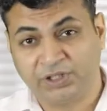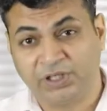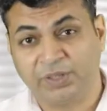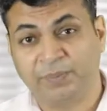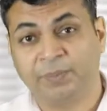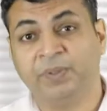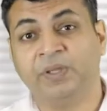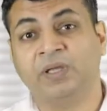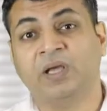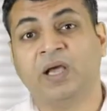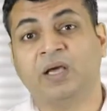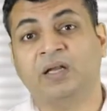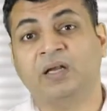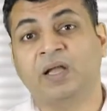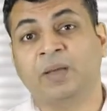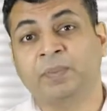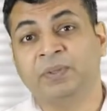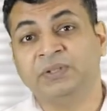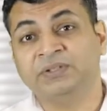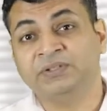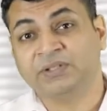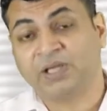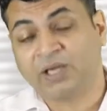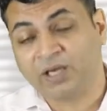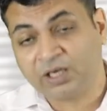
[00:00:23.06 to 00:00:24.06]
चढ़ने पे अगर
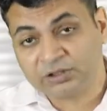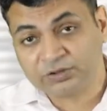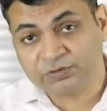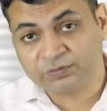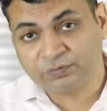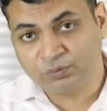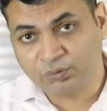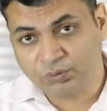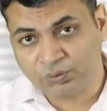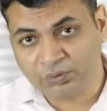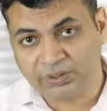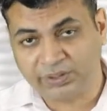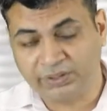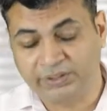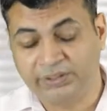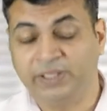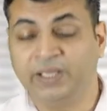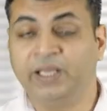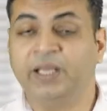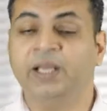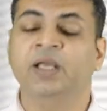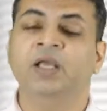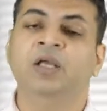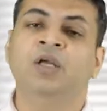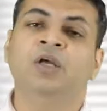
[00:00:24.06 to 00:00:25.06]
आपकी सांस फूल रही
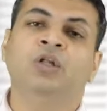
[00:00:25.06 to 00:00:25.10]
है